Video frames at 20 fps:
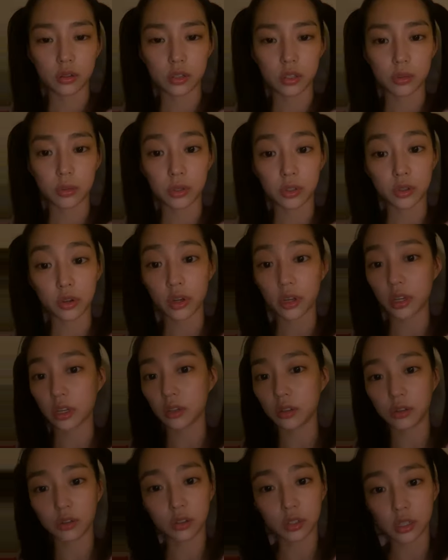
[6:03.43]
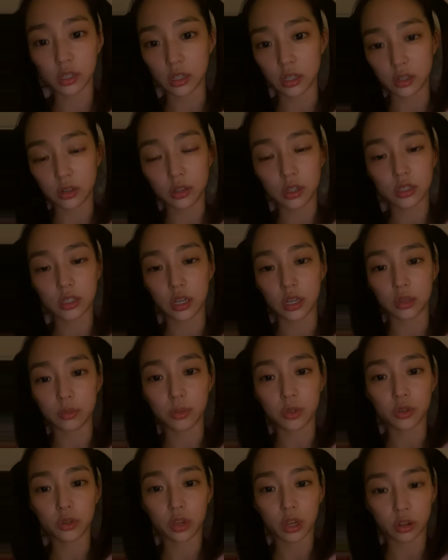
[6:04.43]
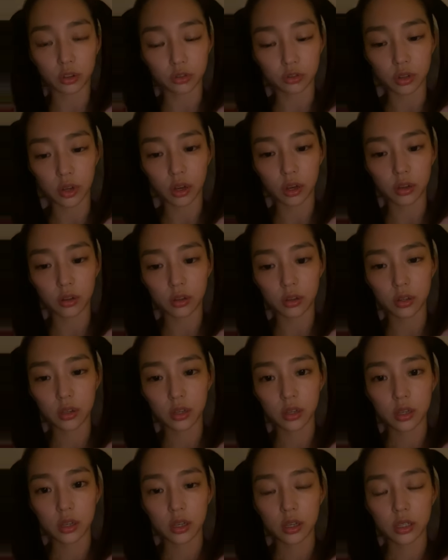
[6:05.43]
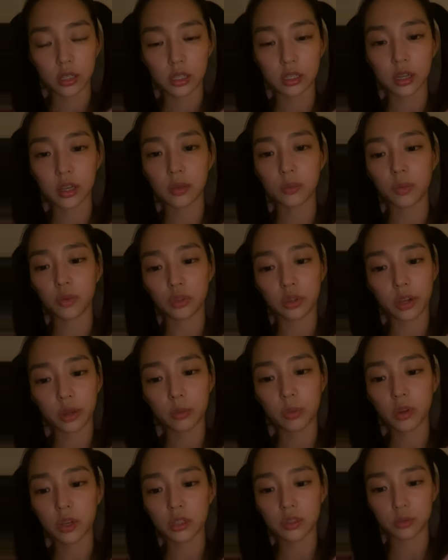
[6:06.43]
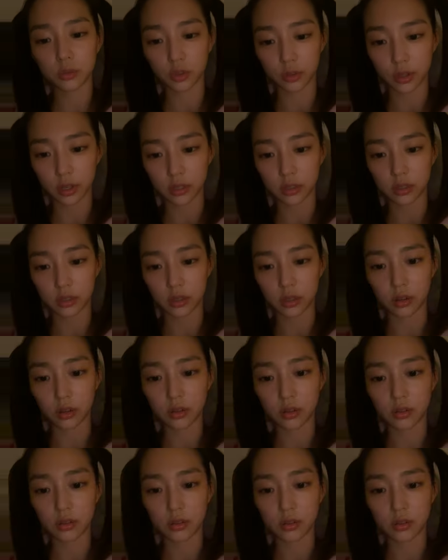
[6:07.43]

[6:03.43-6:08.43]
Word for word: 제발 저에겐 그런 일이 일어나지 않으면 좋겠고요. 세상이 모두 행복했으면 좋겠어요.